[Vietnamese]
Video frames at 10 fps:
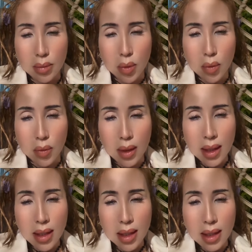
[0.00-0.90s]
buồn
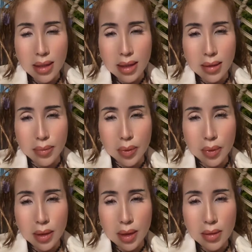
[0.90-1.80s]
quá lên livestream chút
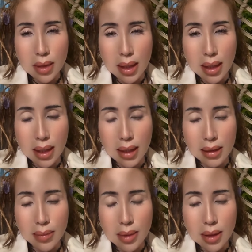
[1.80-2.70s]
xíu nè
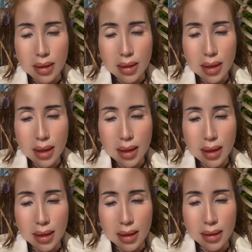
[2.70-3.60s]
tâm sự
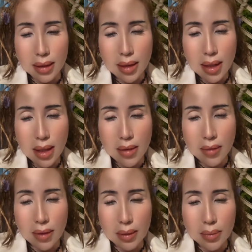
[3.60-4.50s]
nè có ai
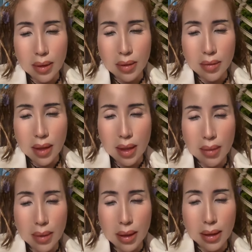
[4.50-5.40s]
vào tâm sự với
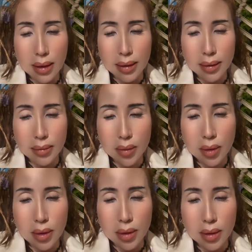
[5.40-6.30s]
em nè mọi
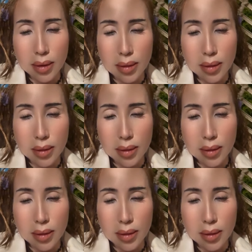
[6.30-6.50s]
người